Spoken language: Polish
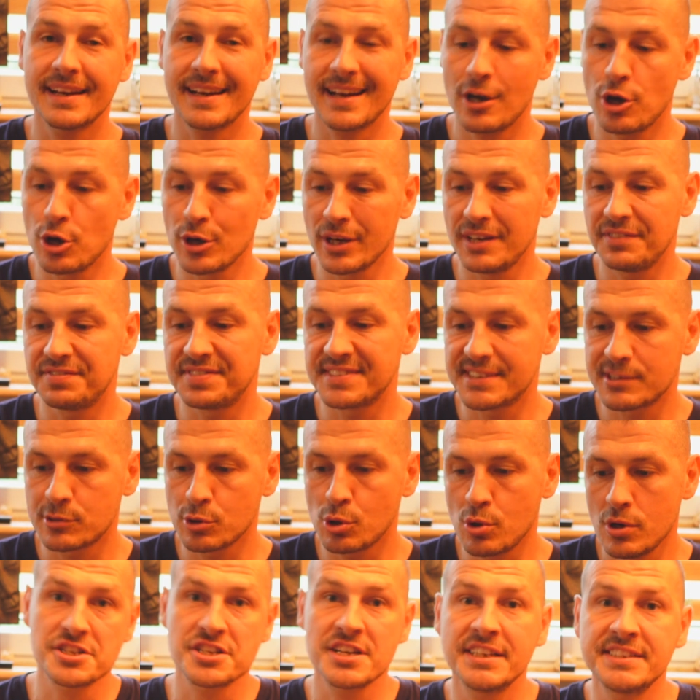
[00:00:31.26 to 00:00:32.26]
kalorii w
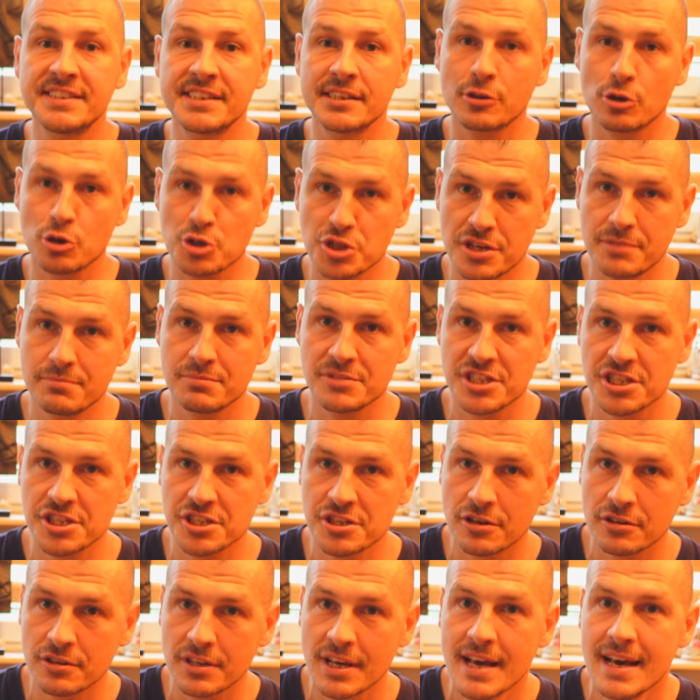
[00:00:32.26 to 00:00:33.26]
100,
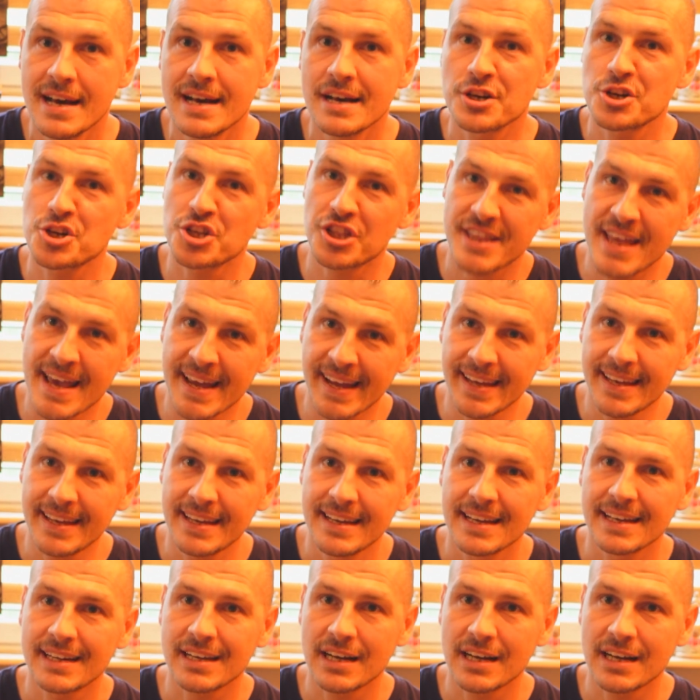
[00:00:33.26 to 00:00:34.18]
684